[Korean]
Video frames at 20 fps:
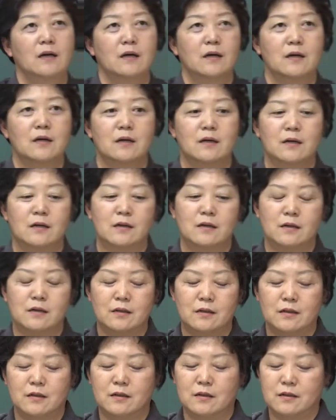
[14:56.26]

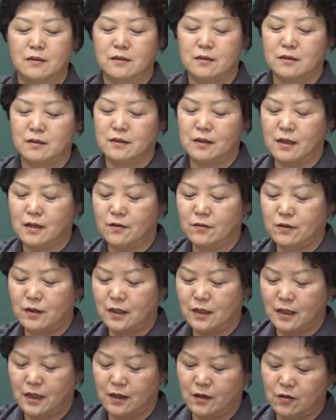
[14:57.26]
그
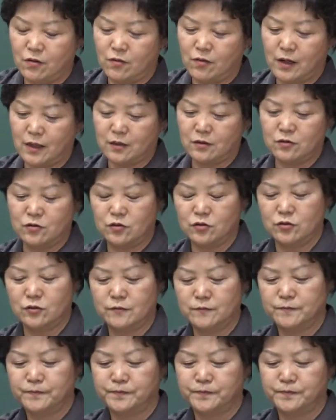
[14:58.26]
내용인데요. 관유.